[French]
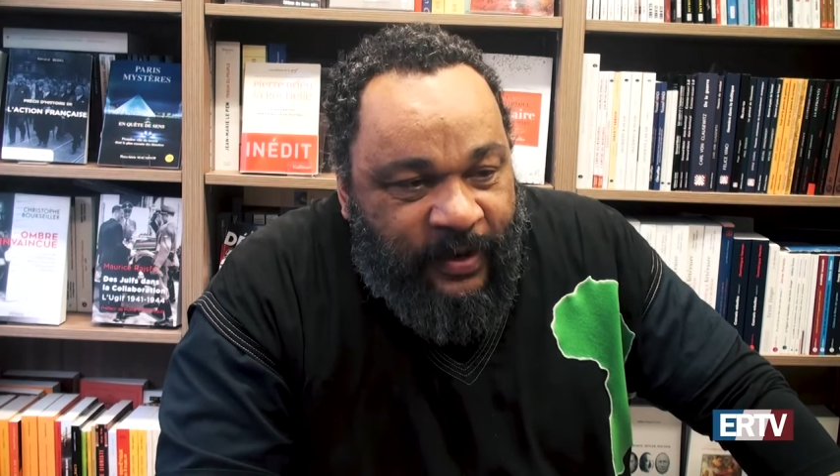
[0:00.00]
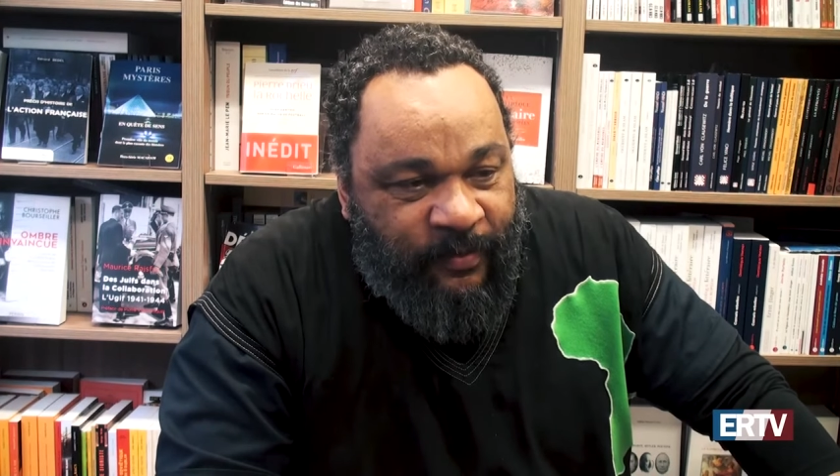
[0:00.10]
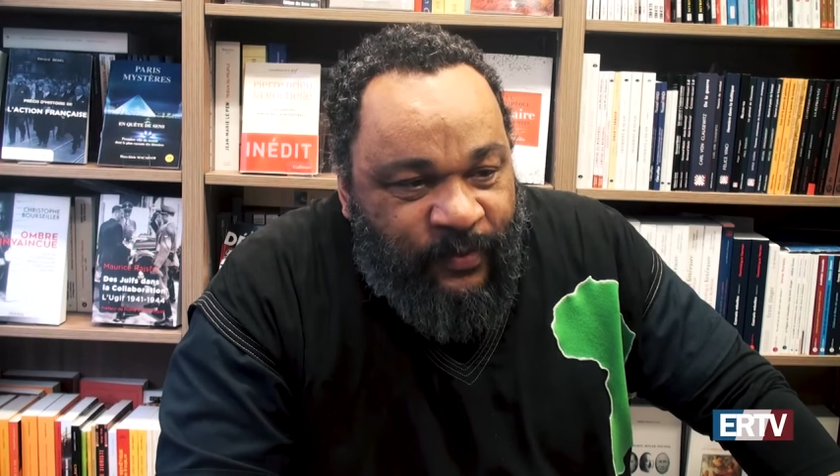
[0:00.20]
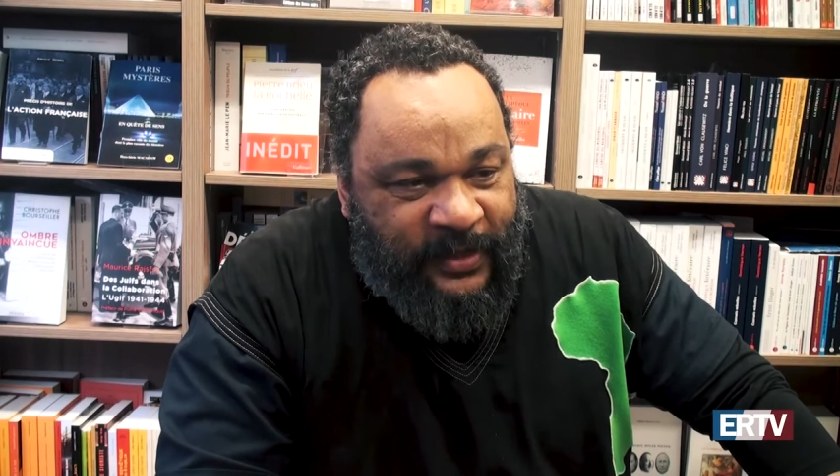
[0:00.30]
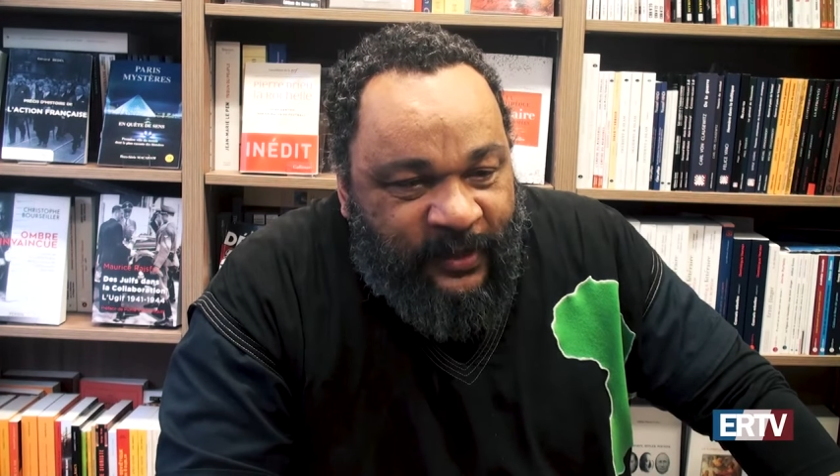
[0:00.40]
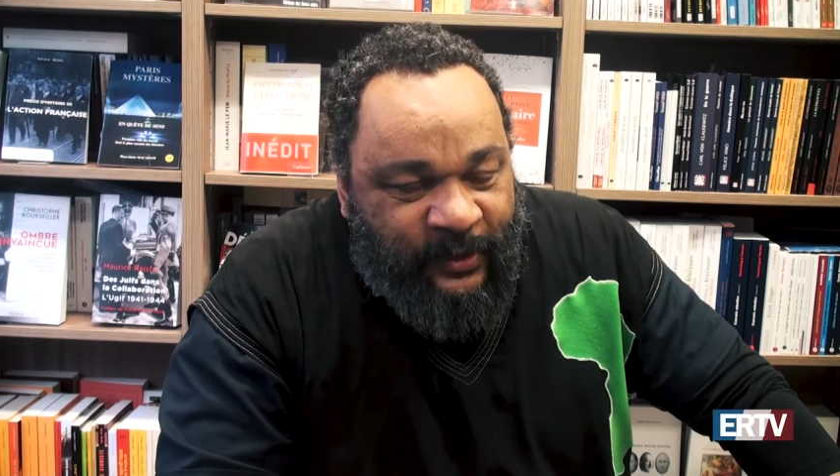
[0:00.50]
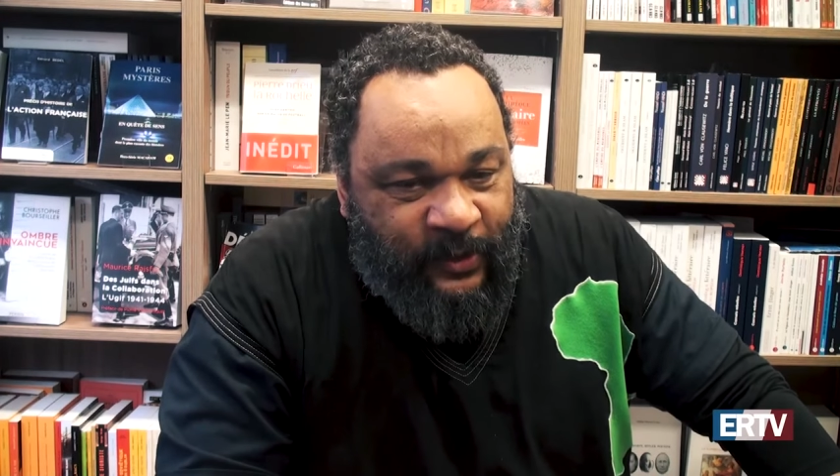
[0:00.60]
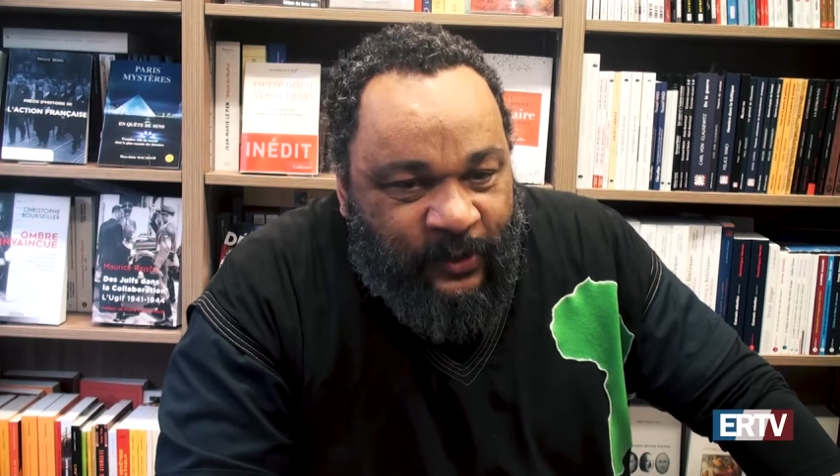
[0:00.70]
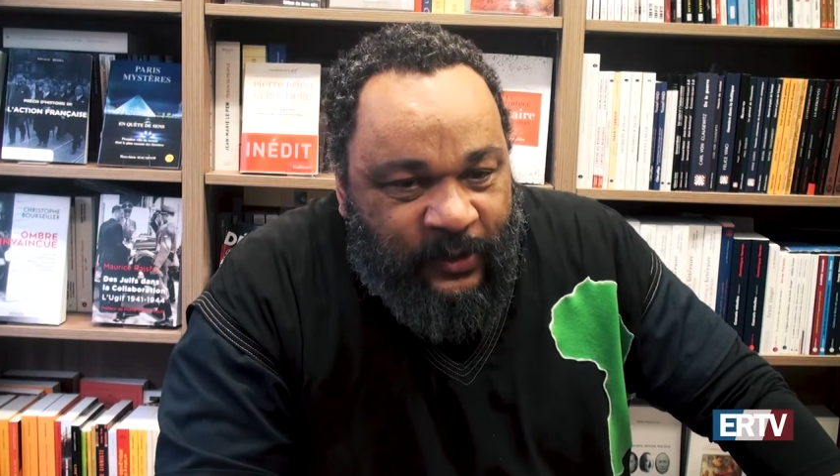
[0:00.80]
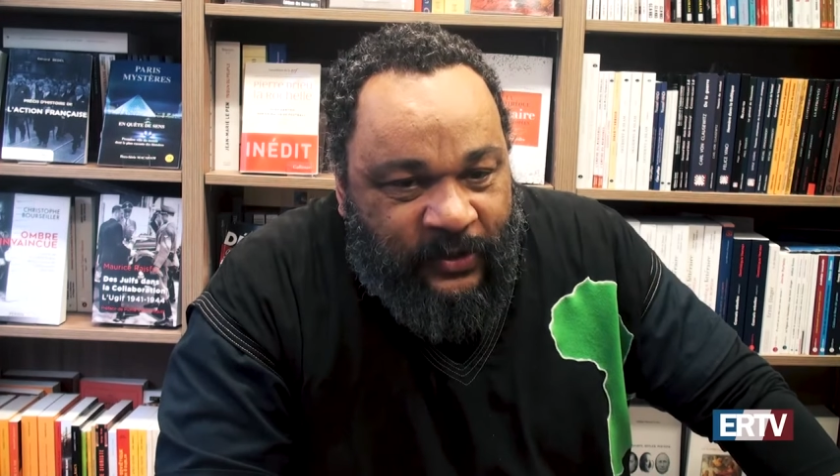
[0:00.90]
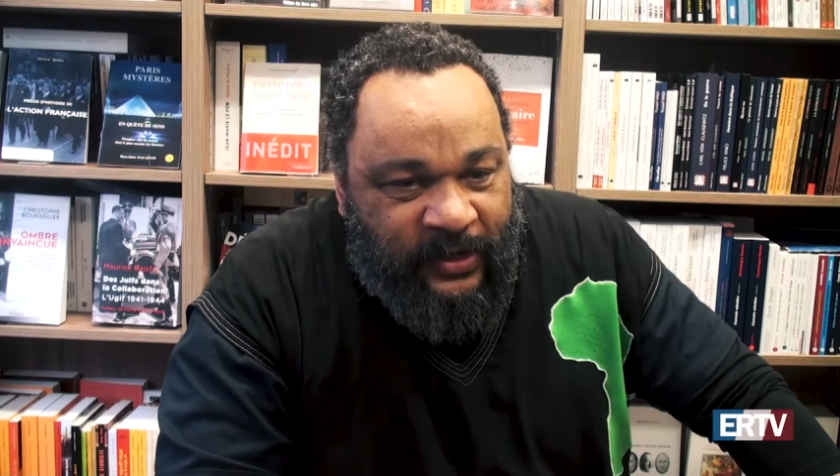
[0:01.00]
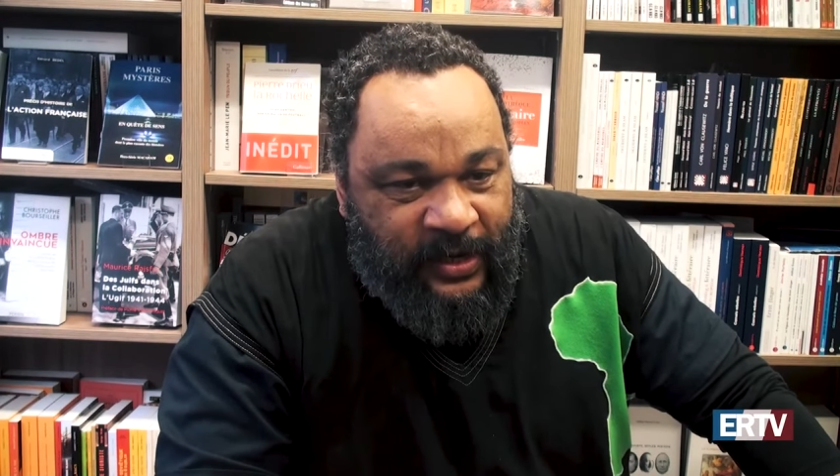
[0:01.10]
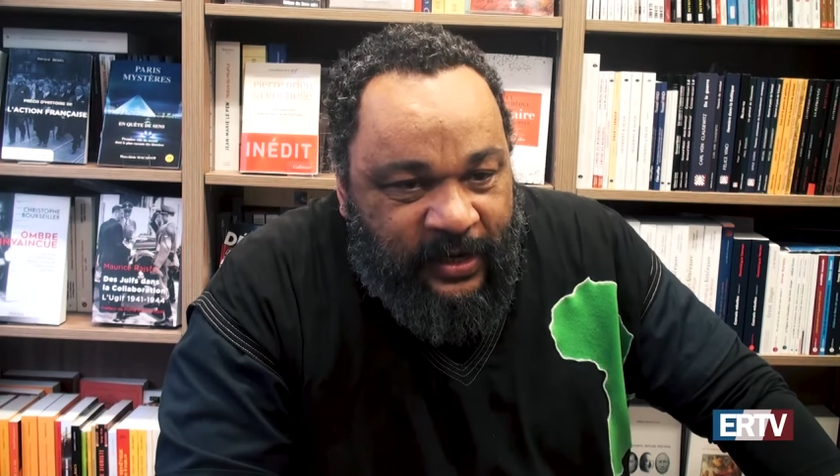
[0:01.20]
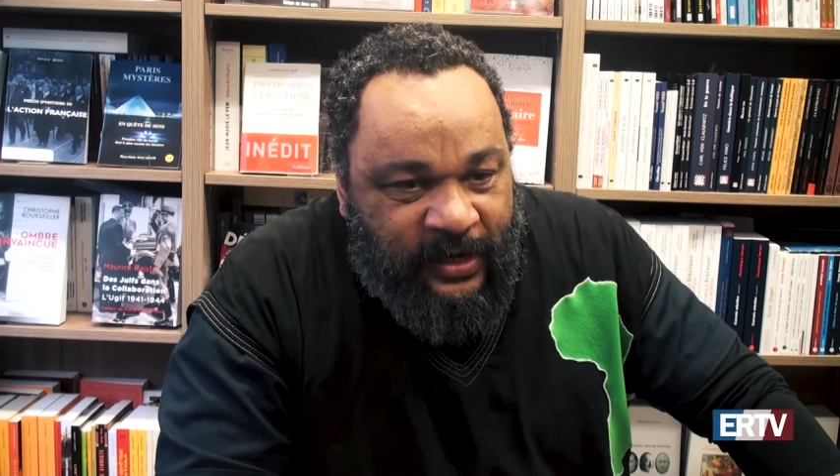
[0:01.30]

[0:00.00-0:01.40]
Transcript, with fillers: les puissances hostiles